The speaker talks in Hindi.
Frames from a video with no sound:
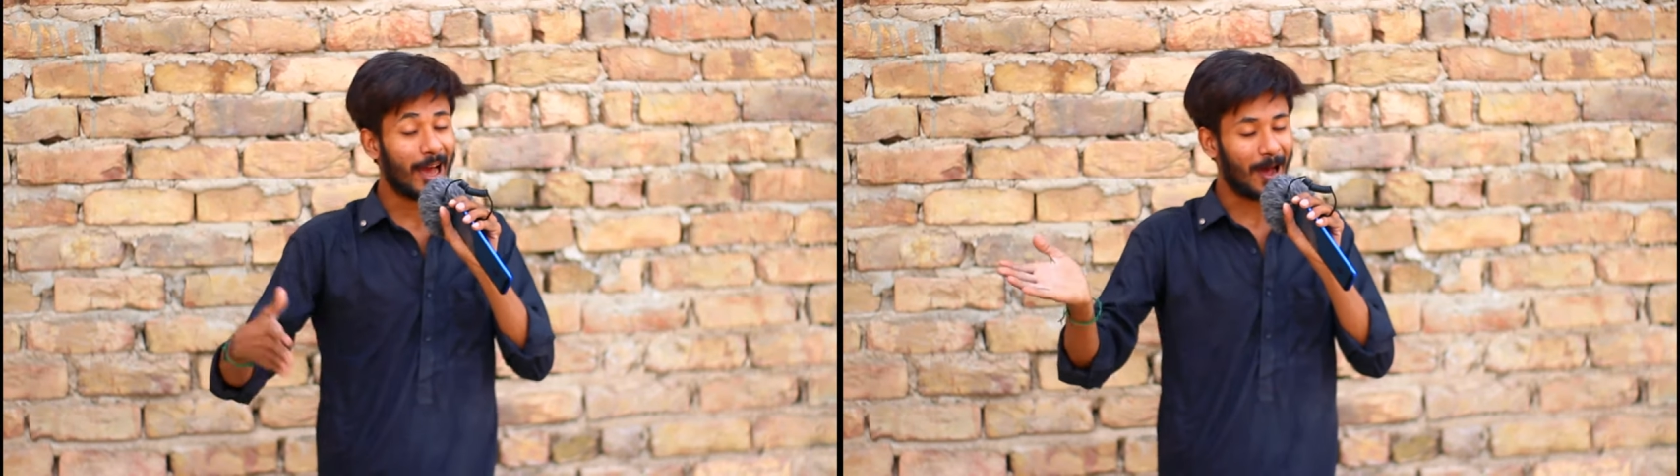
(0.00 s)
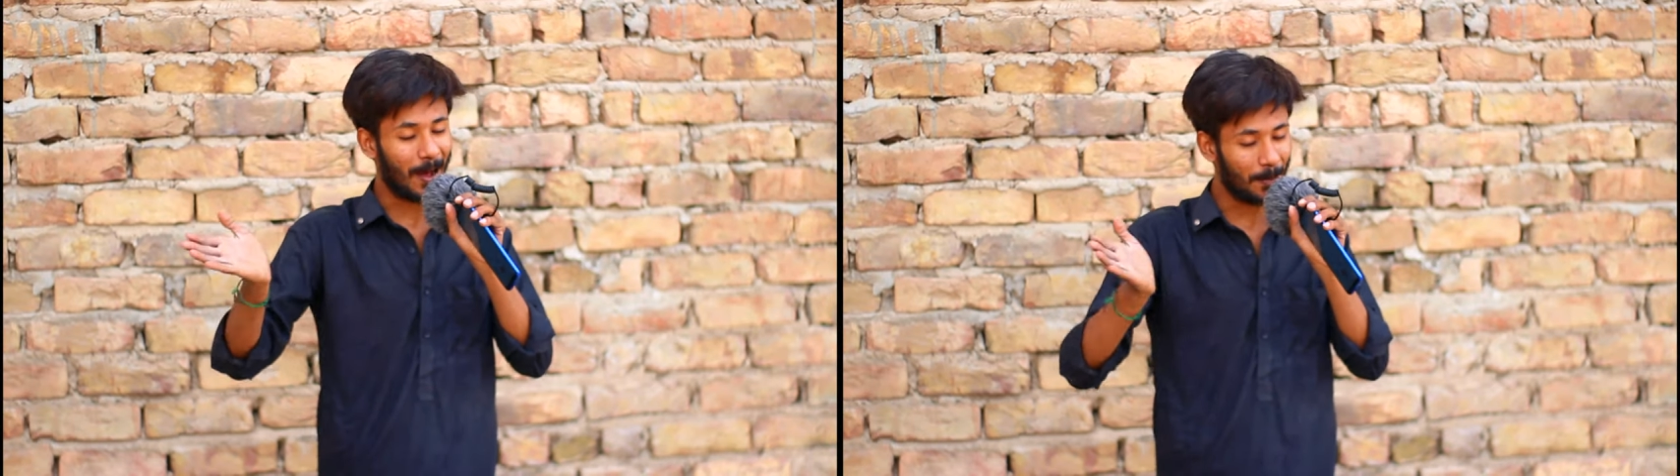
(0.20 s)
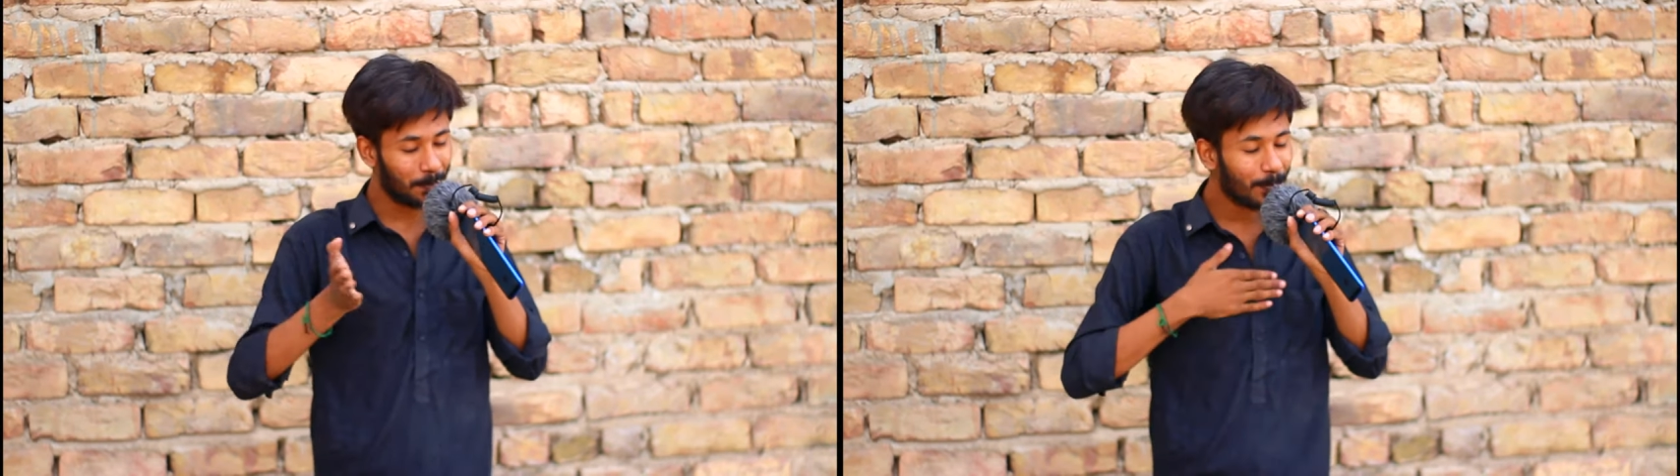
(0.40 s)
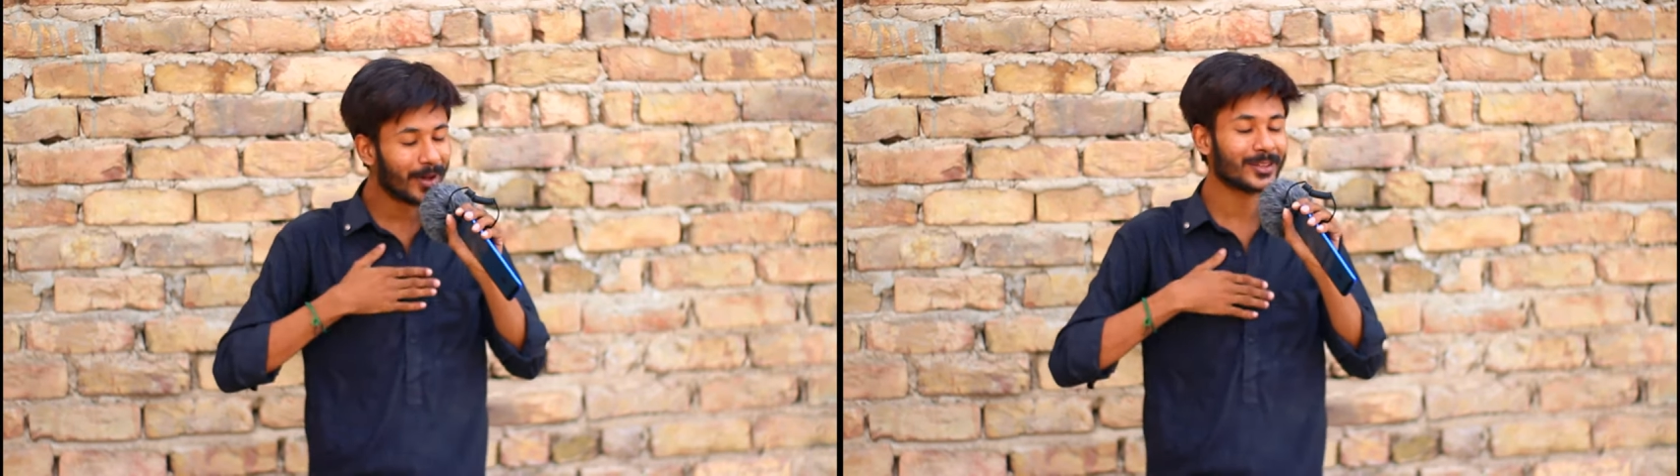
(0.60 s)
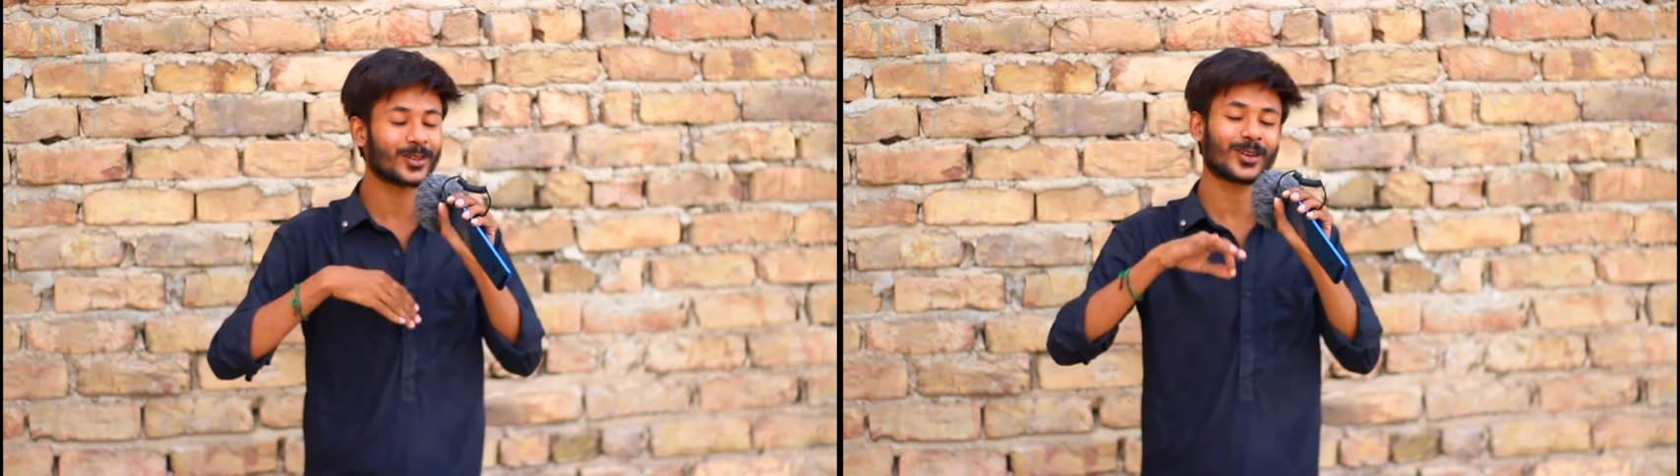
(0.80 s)
हम पर
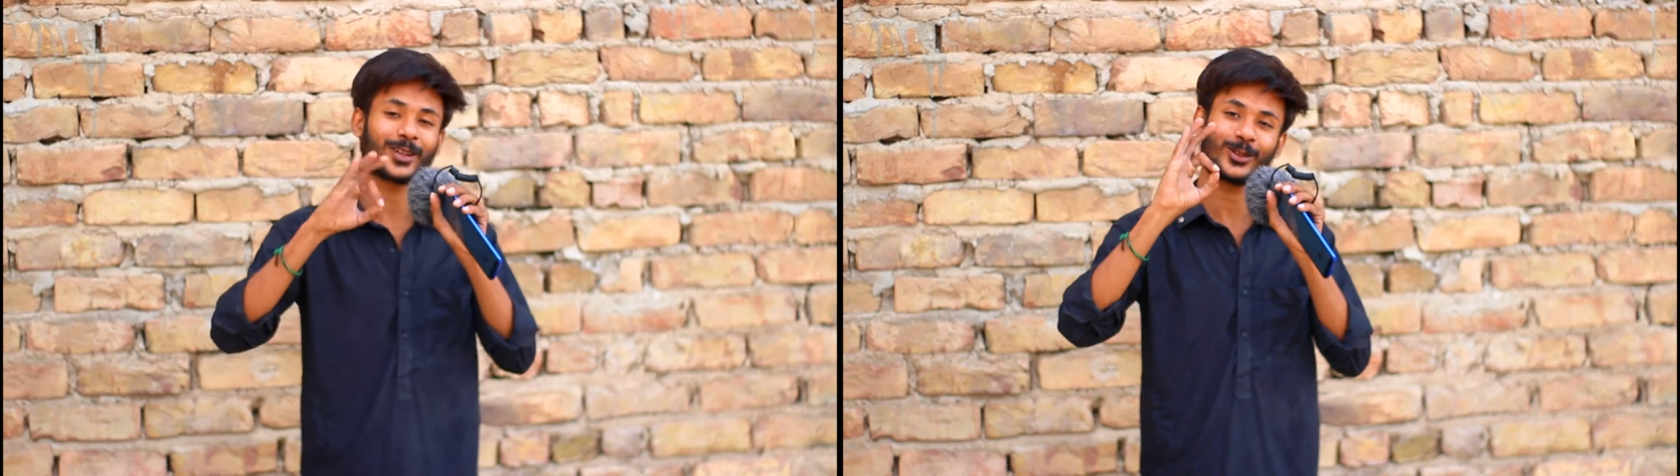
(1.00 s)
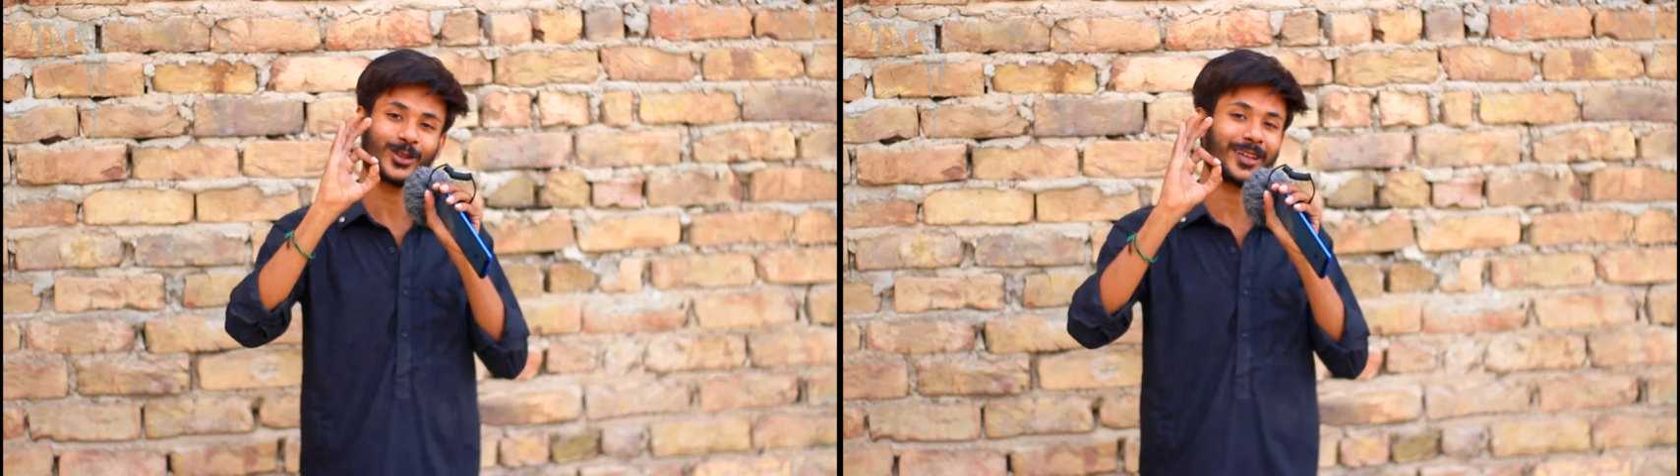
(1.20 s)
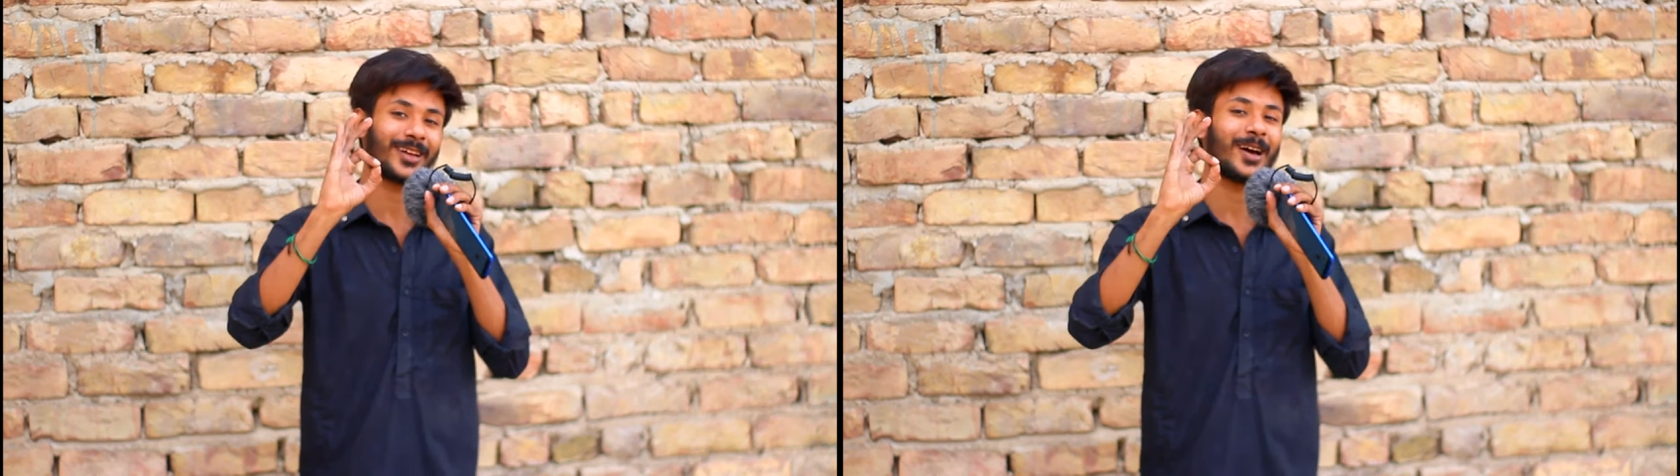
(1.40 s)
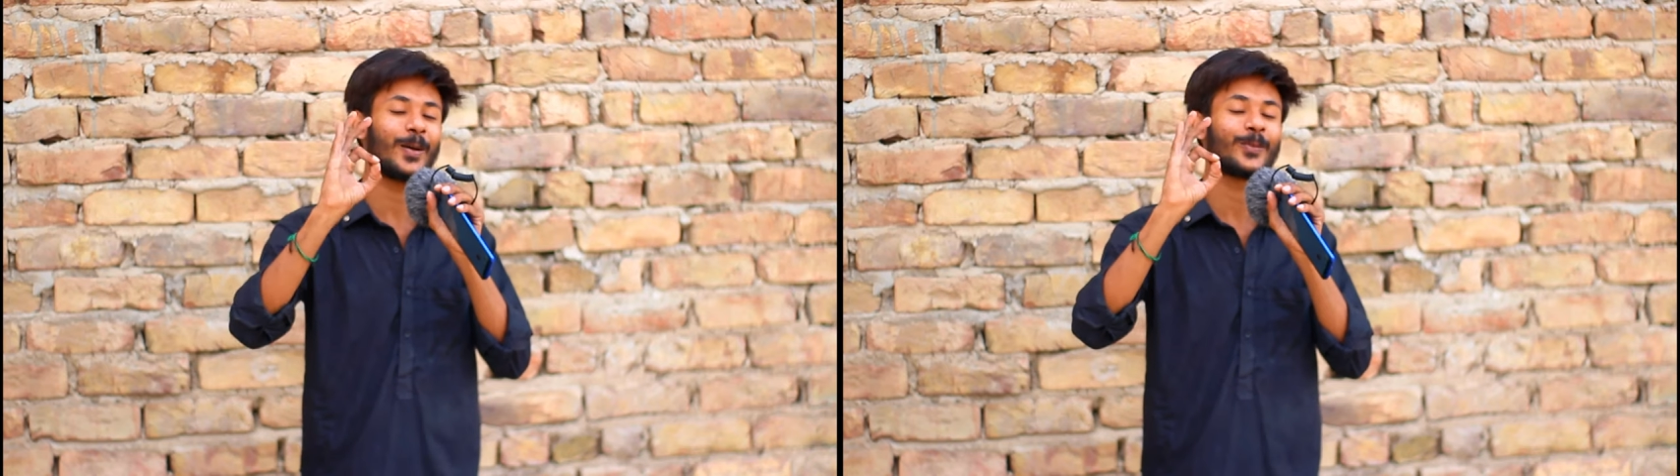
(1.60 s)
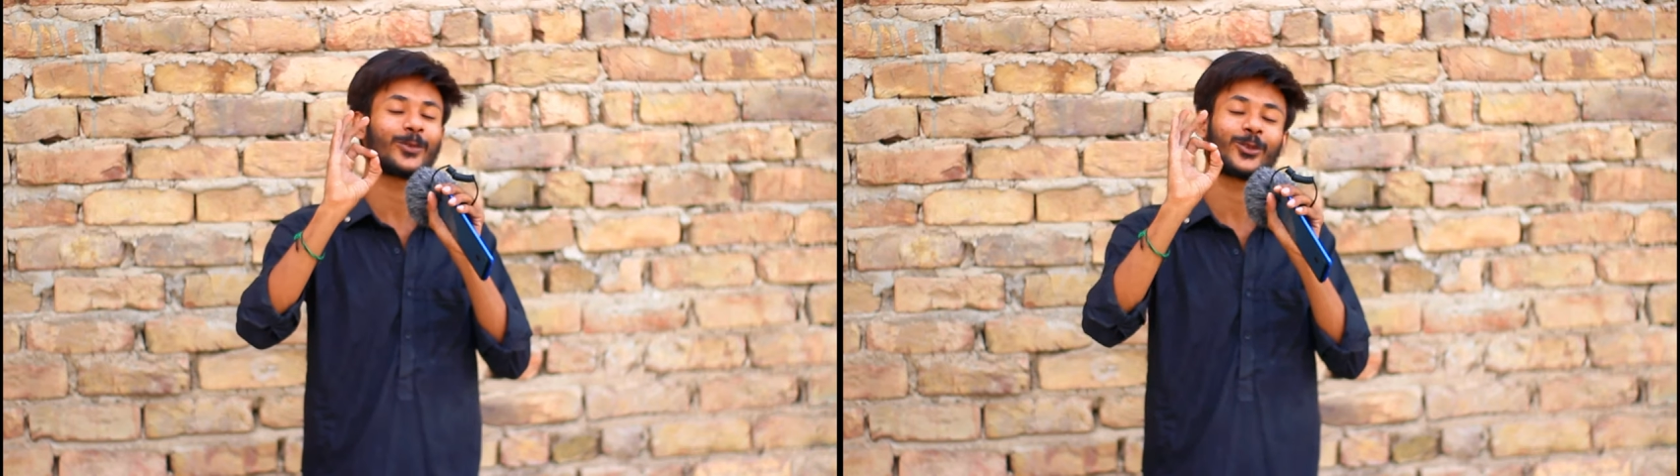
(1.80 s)
छोटे छोटे काम
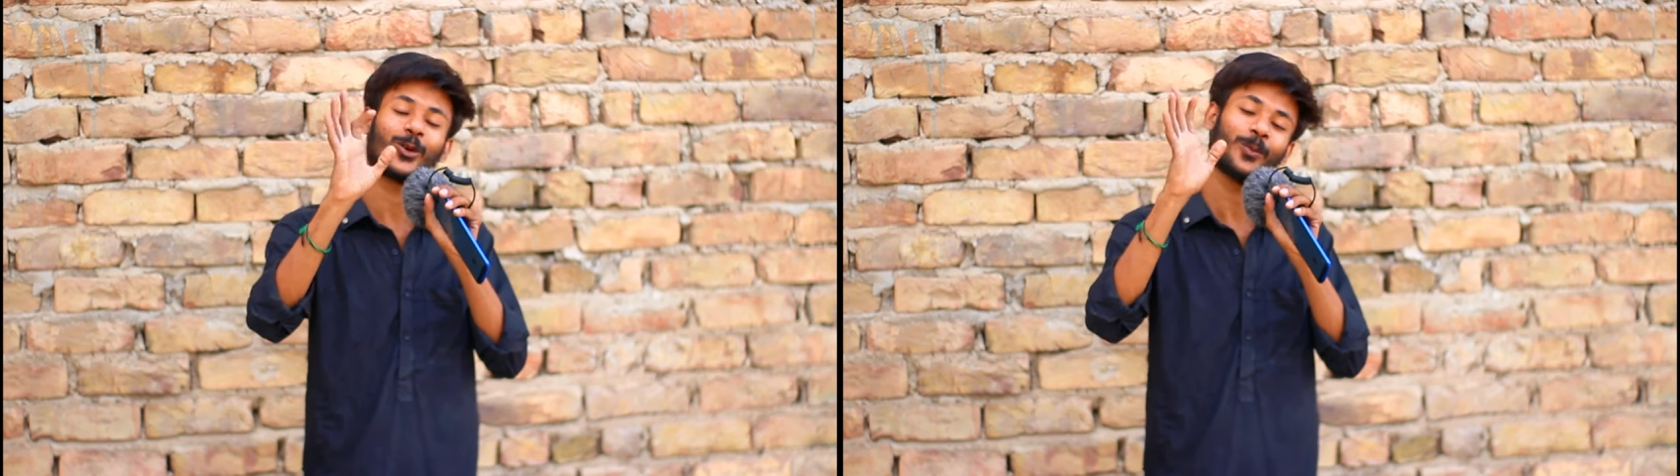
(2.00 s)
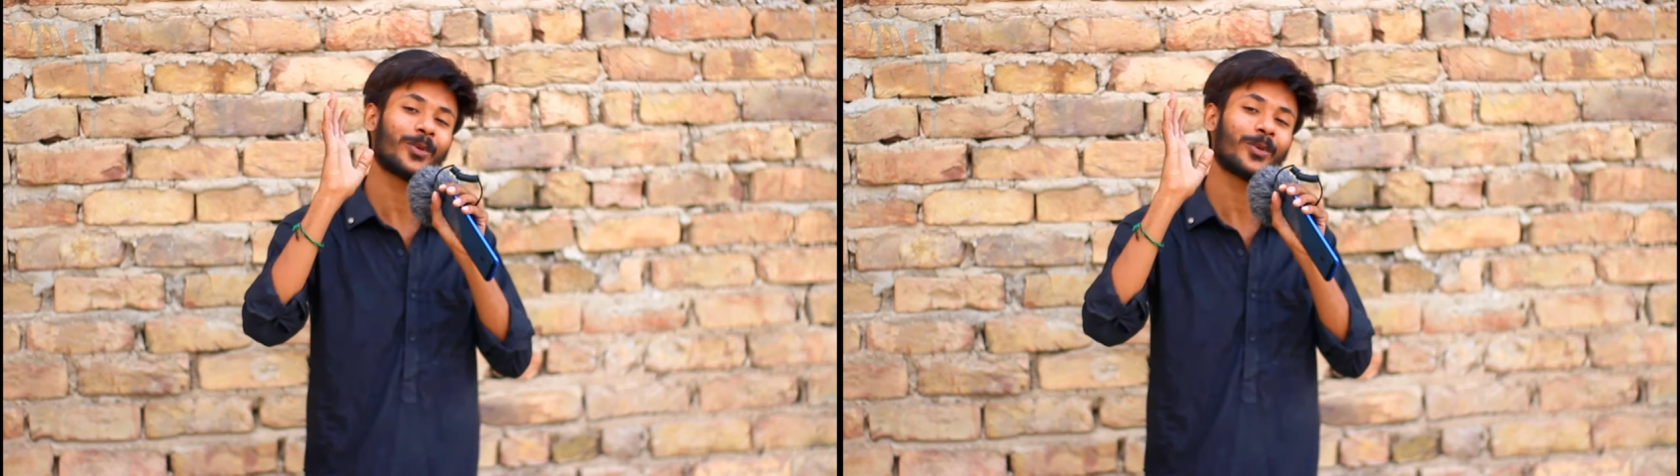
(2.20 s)
सौंप